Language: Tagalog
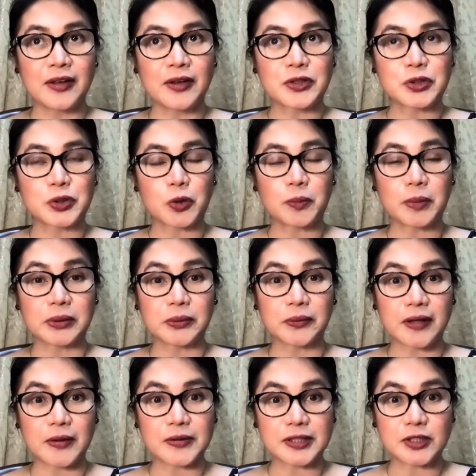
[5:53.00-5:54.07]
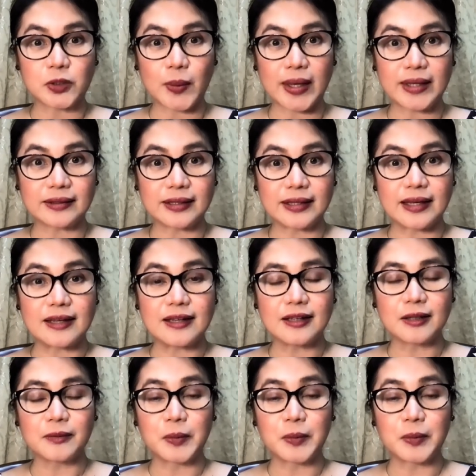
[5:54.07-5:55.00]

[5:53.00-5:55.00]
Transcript: So pag 2020,